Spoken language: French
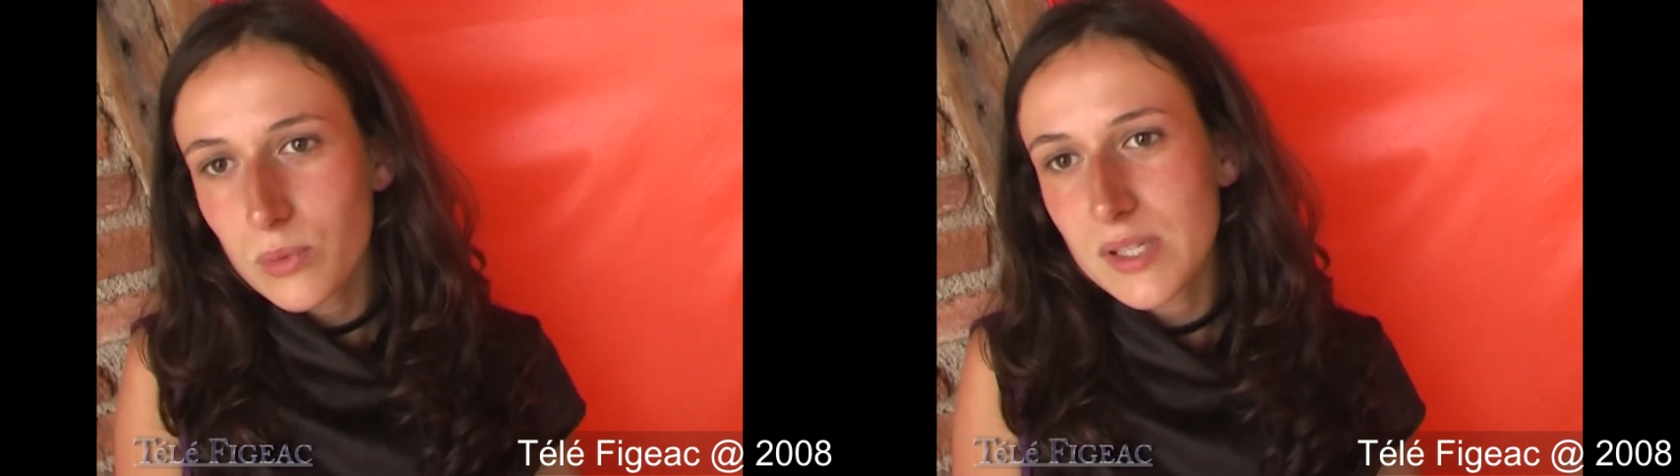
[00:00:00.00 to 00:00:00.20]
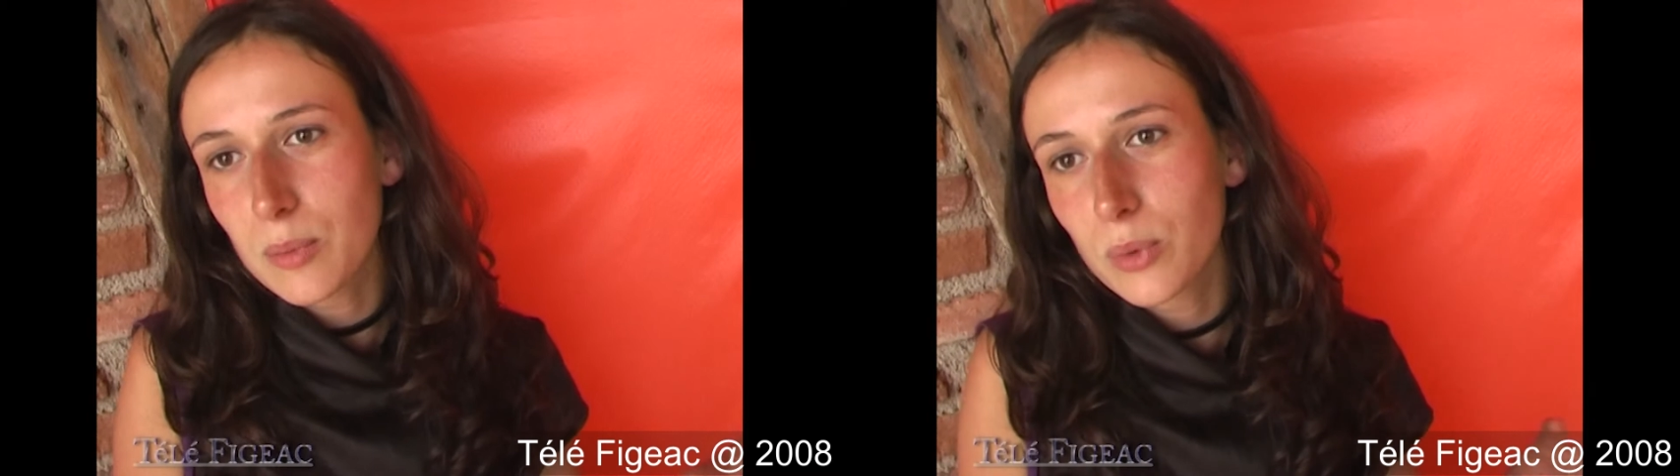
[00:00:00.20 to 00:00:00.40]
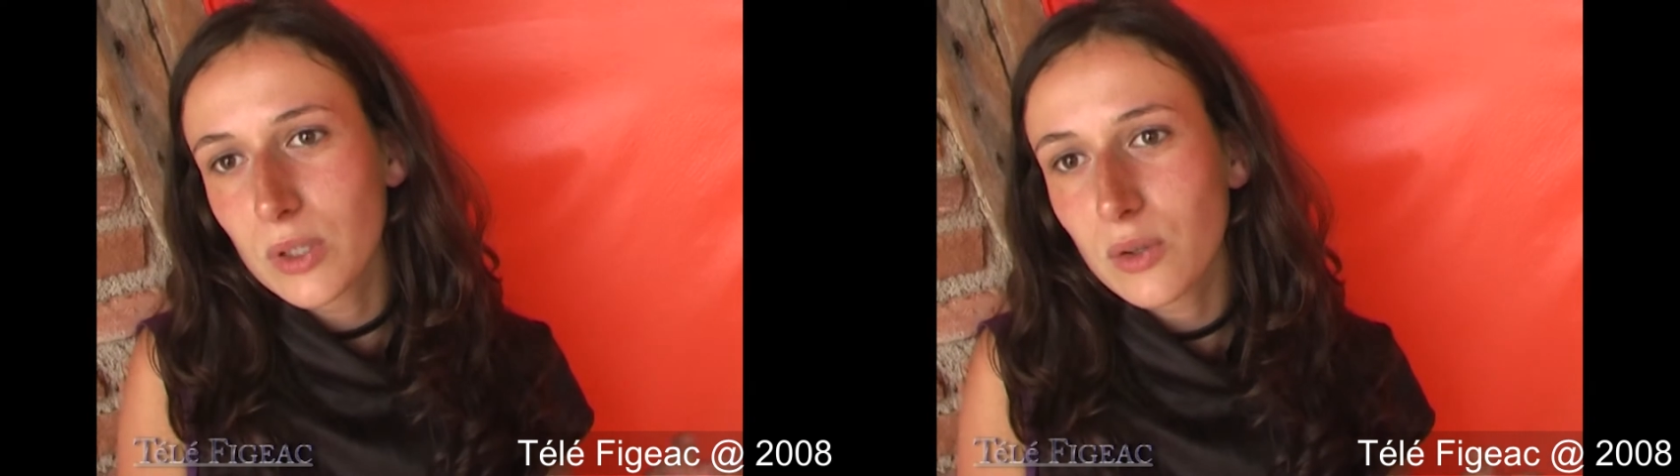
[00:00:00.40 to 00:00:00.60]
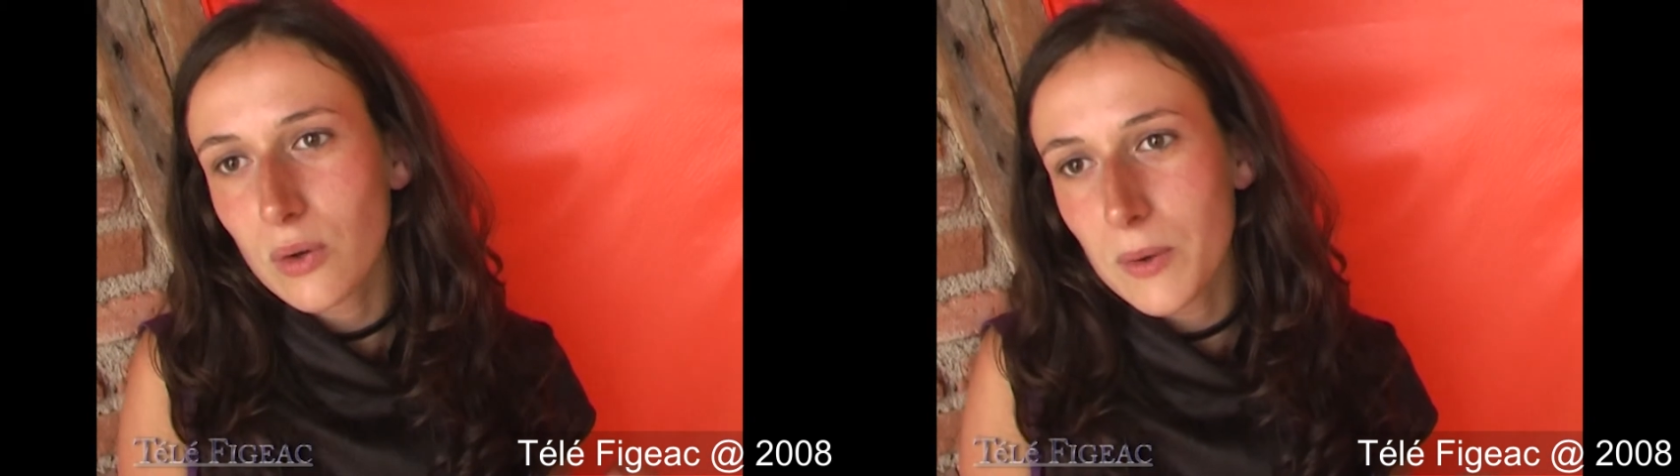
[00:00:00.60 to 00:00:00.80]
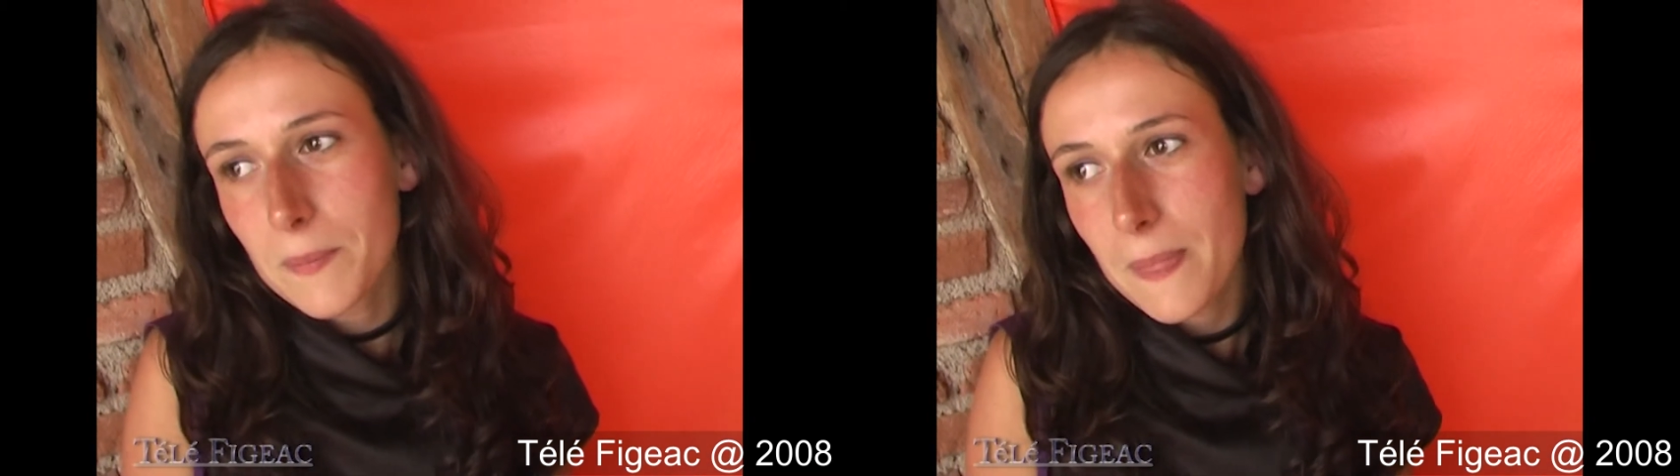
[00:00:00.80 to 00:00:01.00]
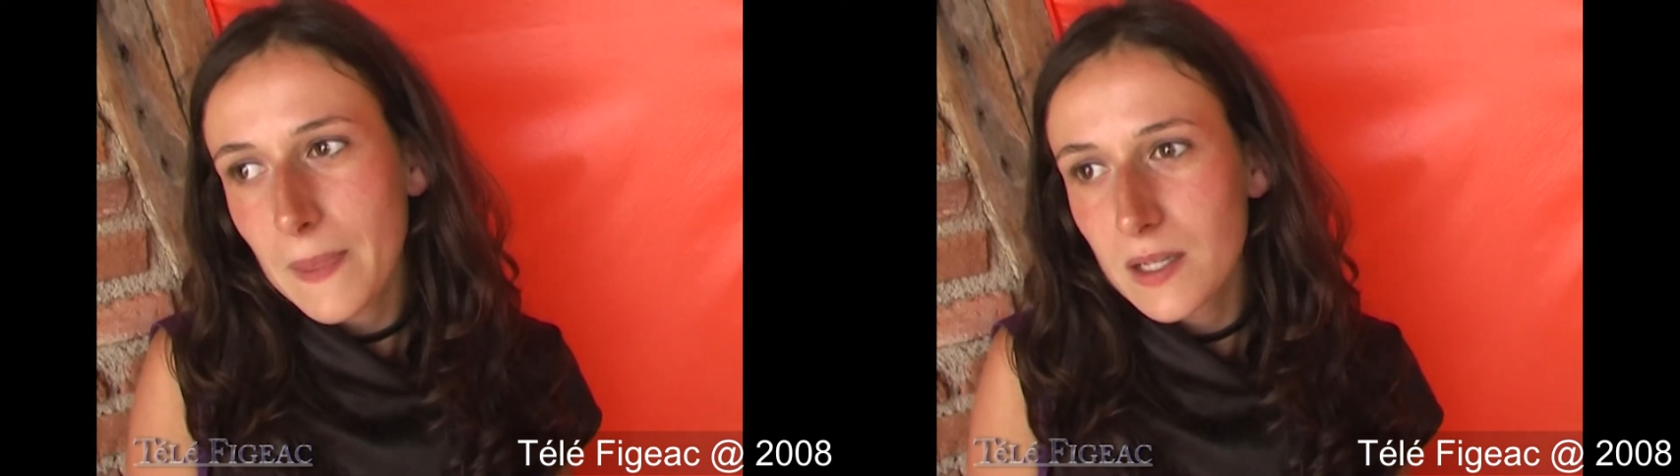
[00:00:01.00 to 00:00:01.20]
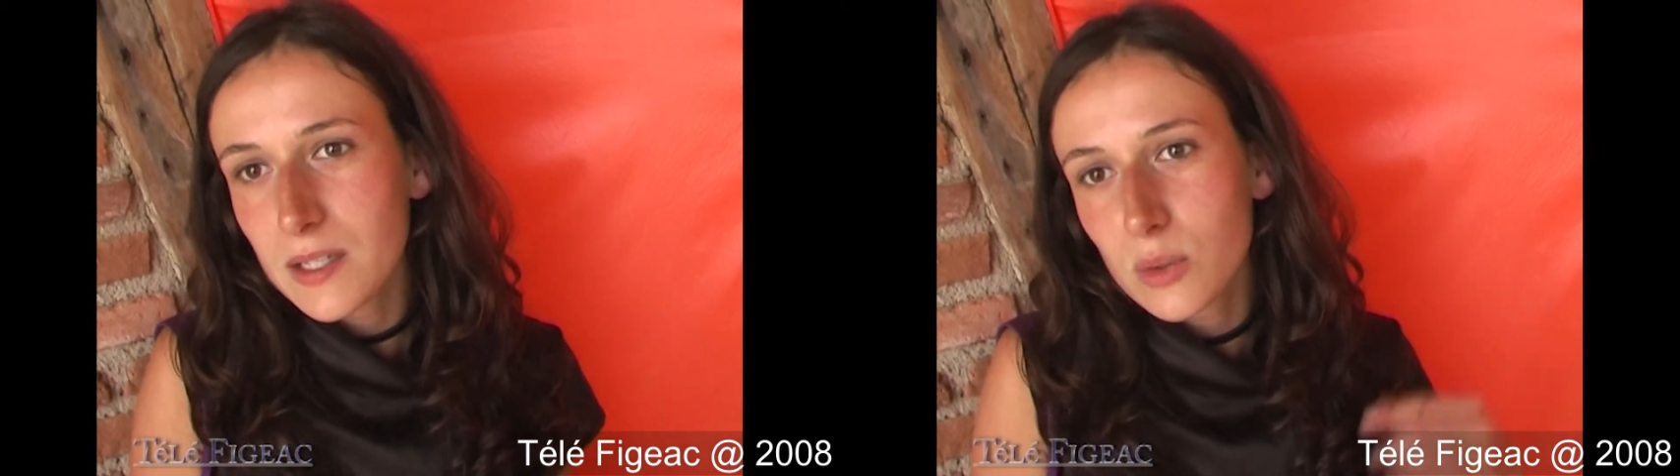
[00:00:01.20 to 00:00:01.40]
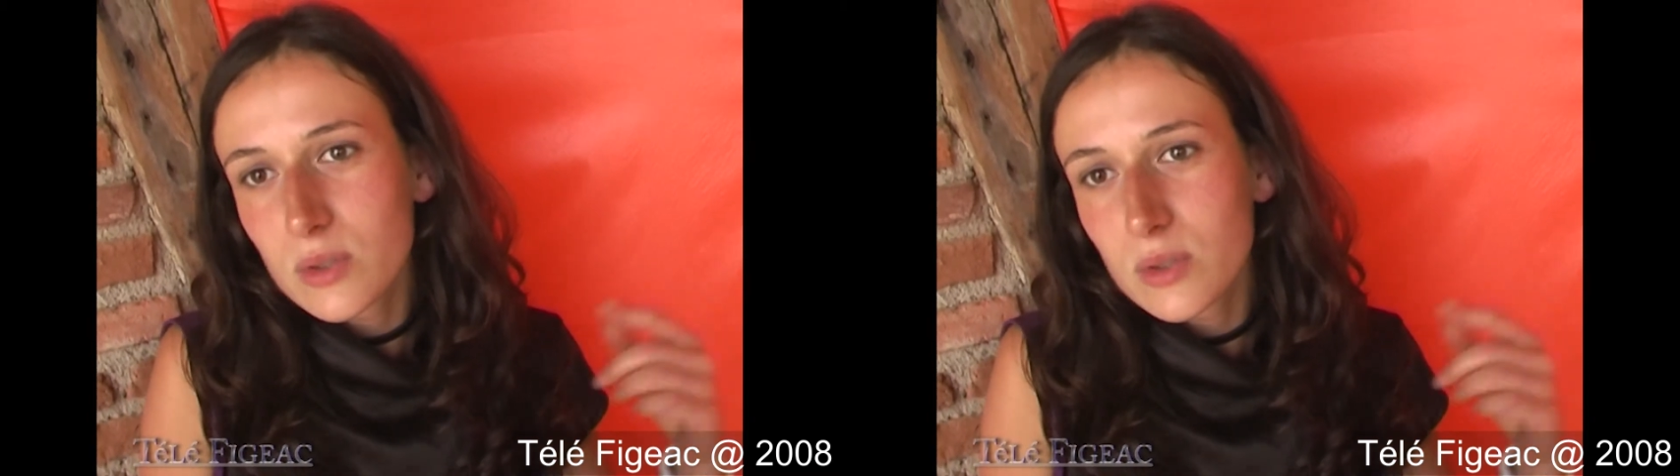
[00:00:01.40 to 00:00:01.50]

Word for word: Ça peut être lié au